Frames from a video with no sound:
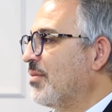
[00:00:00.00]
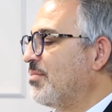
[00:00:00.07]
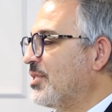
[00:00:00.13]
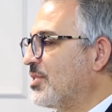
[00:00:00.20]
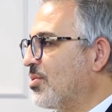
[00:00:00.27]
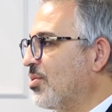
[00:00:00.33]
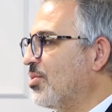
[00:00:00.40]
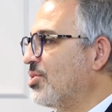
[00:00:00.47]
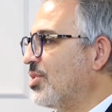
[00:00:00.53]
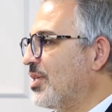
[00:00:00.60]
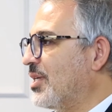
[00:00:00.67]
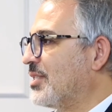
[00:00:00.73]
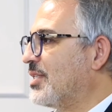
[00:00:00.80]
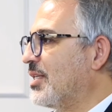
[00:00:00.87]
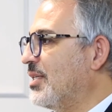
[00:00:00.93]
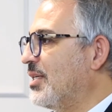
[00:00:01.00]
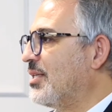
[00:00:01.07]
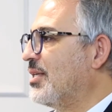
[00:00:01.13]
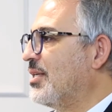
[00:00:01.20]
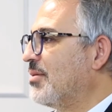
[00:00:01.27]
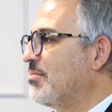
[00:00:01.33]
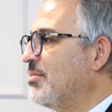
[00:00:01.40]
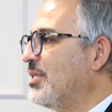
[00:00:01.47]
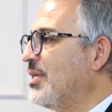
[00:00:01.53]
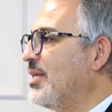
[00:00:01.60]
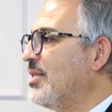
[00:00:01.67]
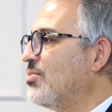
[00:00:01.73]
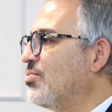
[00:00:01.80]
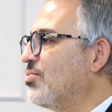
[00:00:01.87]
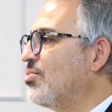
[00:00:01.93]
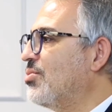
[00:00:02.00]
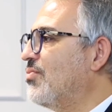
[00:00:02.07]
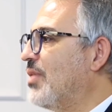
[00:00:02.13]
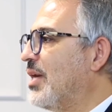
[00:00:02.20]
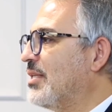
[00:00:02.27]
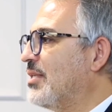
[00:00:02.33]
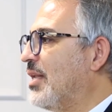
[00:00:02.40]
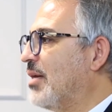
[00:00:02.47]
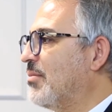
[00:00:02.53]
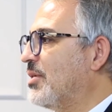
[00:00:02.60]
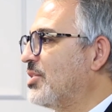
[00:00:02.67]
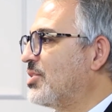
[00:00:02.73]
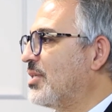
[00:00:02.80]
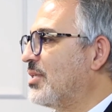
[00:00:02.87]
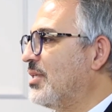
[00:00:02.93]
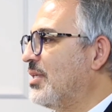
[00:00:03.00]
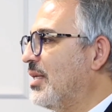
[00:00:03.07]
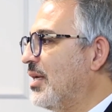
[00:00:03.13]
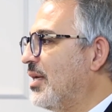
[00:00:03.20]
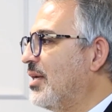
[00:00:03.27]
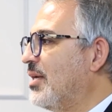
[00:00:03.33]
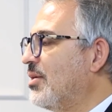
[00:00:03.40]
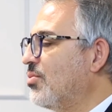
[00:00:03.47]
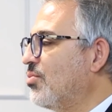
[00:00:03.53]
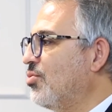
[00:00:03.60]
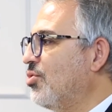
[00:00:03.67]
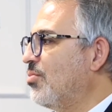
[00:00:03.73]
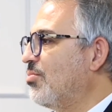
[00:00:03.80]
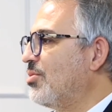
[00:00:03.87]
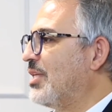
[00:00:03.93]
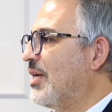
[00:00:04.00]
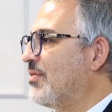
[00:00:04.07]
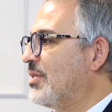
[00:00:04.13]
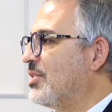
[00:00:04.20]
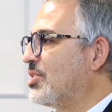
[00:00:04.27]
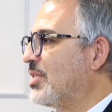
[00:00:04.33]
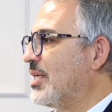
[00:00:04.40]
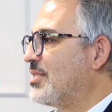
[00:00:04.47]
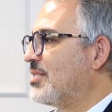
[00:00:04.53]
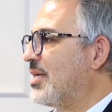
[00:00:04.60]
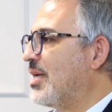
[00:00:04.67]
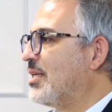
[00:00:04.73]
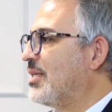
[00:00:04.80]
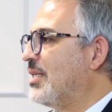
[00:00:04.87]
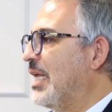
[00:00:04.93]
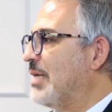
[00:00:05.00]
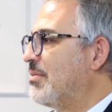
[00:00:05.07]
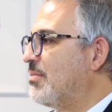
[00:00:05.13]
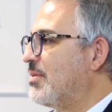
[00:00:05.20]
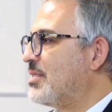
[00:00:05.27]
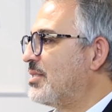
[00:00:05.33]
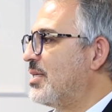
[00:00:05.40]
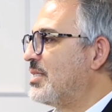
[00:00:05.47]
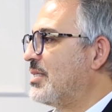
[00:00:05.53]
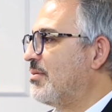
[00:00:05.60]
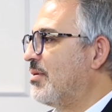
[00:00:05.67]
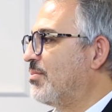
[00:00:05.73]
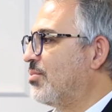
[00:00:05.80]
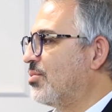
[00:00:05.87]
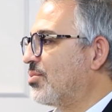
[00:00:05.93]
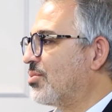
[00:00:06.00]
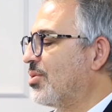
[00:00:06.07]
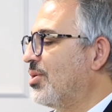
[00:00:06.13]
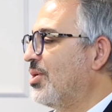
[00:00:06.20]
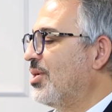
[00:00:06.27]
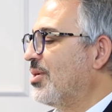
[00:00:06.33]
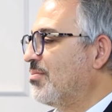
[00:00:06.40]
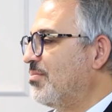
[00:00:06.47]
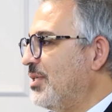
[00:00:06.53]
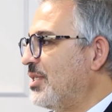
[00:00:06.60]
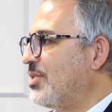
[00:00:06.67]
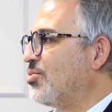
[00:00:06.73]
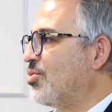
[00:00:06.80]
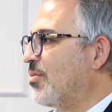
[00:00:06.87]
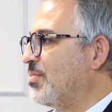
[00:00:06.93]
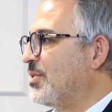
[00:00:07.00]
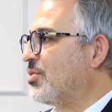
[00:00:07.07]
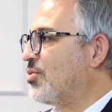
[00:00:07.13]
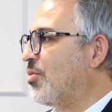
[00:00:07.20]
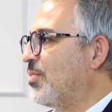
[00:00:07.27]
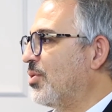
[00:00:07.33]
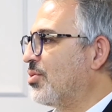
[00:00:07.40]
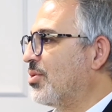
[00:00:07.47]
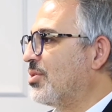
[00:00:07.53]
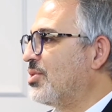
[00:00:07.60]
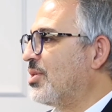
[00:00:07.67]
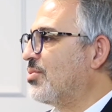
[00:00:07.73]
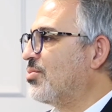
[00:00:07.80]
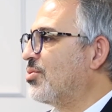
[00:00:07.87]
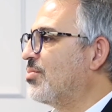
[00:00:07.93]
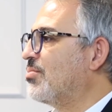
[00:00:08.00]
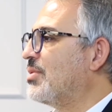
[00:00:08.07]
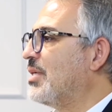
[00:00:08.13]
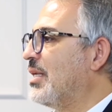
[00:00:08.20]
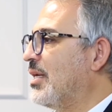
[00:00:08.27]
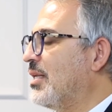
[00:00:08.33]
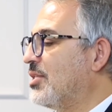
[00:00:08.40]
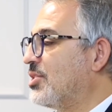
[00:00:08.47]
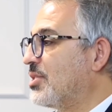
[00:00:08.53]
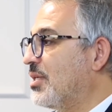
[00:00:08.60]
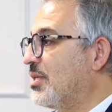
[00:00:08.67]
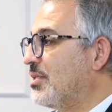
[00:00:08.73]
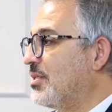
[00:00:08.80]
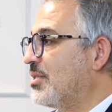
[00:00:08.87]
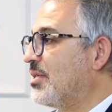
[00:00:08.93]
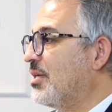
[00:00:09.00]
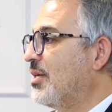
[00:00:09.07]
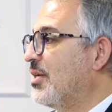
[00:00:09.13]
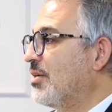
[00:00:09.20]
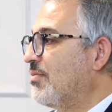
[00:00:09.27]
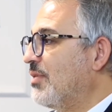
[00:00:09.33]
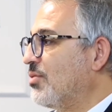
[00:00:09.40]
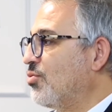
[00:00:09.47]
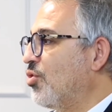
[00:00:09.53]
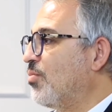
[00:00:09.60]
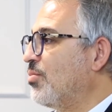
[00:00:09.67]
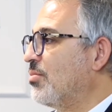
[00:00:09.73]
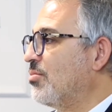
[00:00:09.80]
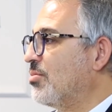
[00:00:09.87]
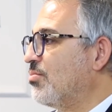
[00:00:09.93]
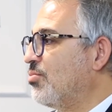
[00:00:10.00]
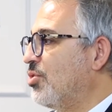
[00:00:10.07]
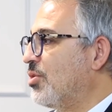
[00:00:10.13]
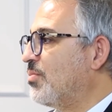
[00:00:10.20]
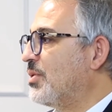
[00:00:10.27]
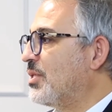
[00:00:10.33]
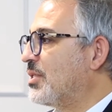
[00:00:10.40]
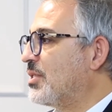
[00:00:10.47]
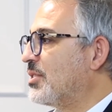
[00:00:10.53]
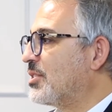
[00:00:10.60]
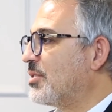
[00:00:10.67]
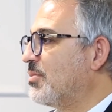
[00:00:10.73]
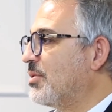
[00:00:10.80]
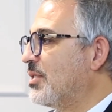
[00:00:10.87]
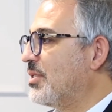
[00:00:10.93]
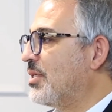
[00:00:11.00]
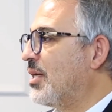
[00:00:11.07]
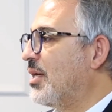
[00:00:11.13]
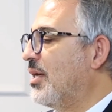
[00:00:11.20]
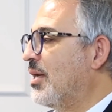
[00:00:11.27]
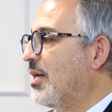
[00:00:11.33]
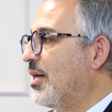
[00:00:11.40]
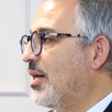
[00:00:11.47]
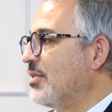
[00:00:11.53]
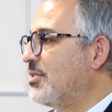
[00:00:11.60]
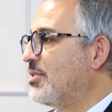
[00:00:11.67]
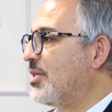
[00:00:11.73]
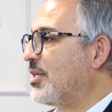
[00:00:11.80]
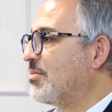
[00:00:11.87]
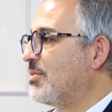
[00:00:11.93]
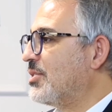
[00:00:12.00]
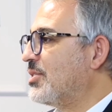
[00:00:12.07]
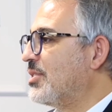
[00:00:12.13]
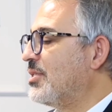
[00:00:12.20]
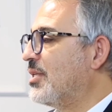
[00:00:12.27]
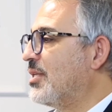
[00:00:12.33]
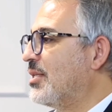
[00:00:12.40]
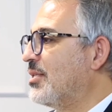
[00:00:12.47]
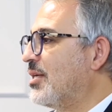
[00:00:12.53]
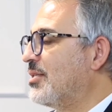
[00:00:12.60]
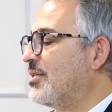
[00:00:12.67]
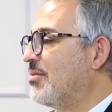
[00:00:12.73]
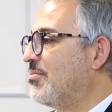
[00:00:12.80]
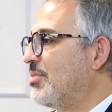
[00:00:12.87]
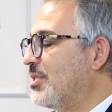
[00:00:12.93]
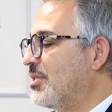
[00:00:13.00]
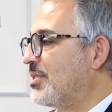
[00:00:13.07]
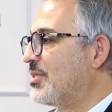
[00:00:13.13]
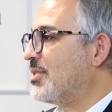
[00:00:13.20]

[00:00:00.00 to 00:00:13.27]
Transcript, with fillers: Psikolojik katılık bireyin uzun vadeli amaçları ile uyumlu davranışlar sergileyememesine sebep olur. Birçok psikopatolojik durum ile ilişkilidir ve toplumun büyük bir kısmının da acı çekmesinin nedenlerinden biridir